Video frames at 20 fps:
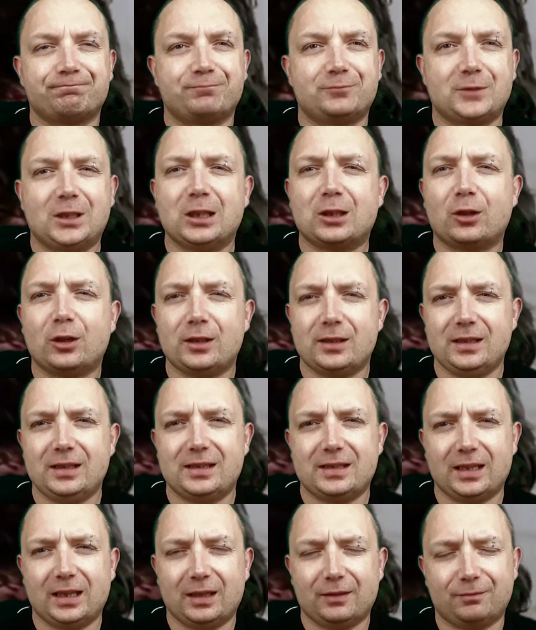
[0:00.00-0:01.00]
tylko
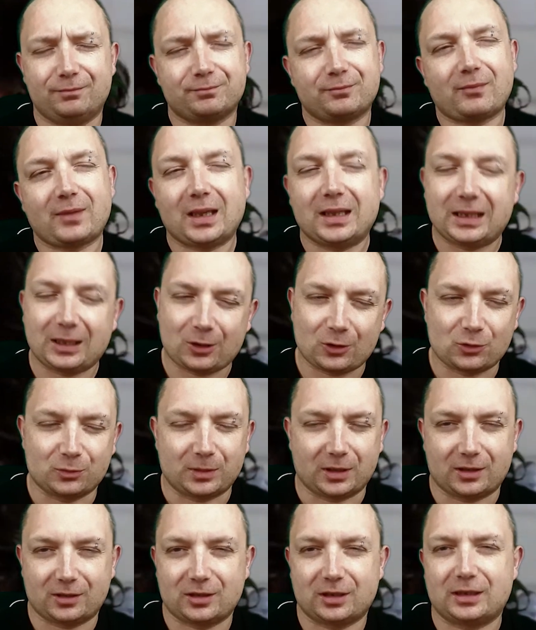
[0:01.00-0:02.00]
istnieje, ja
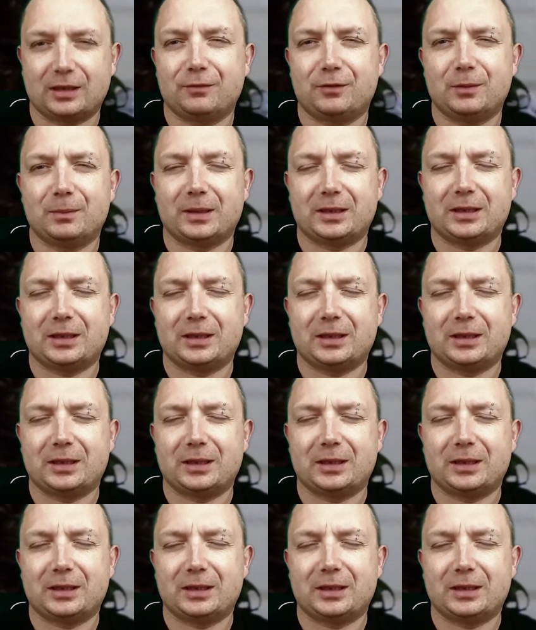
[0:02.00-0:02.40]
rozumiem, że ten film ma